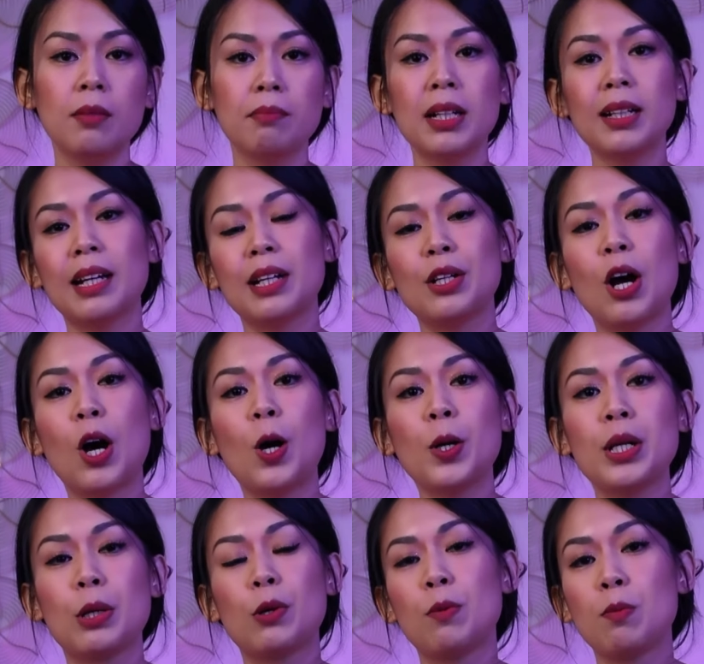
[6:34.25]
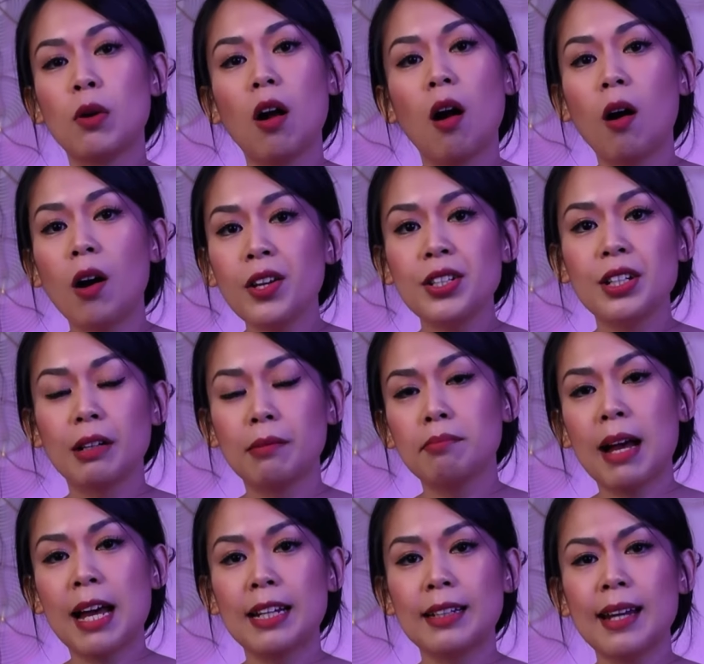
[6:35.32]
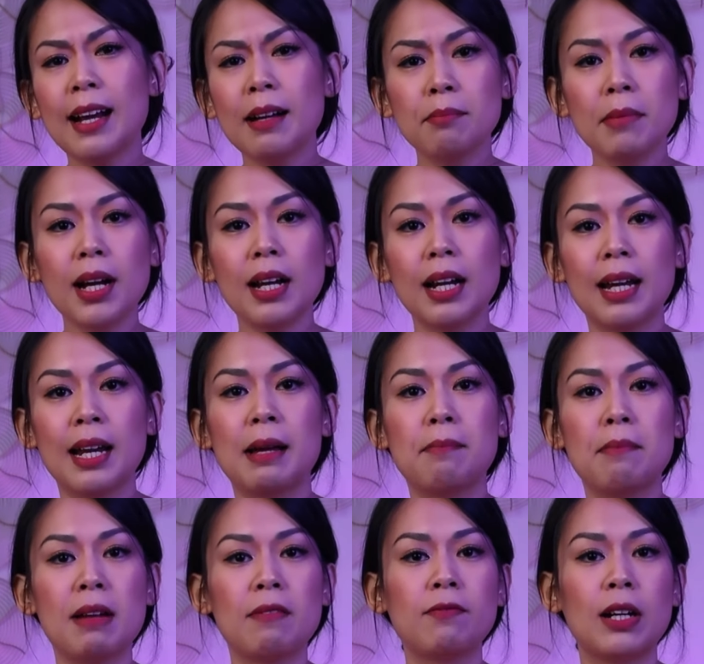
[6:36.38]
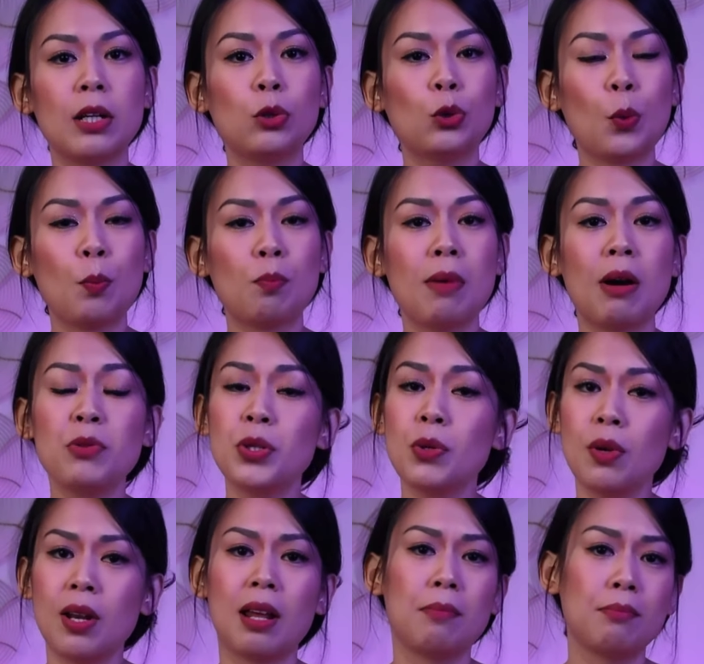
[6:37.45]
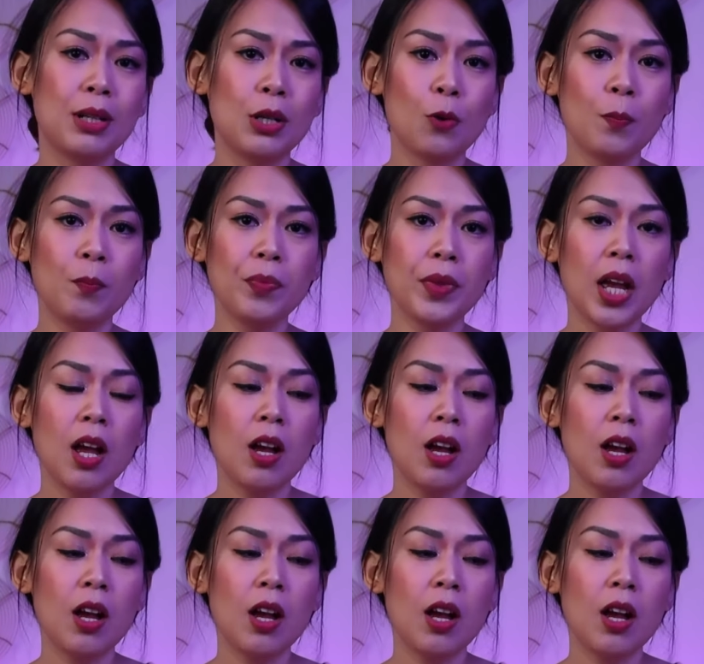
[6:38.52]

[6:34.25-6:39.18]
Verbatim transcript: Bên cạnh đó thì cũng có những bạn thắc mắc là bạn phải tụng bao nhiêu lần mới đúng.